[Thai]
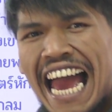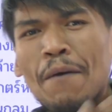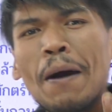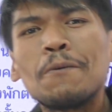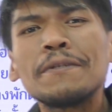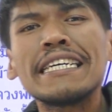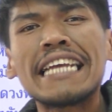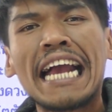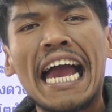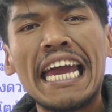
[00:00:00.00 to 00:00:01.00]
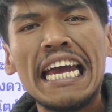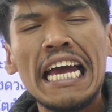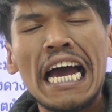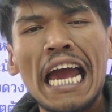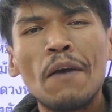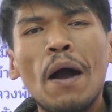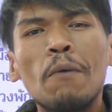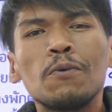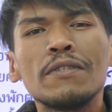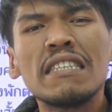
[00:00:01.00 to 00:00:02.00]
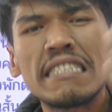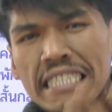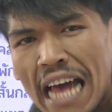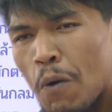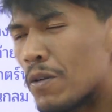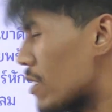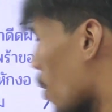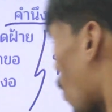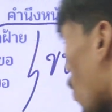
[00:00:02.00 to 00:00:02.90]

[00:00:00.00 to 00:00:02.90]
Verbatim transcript: ให้ความรู้สึกยังไงให้ความรู้สึกเศร้าโศ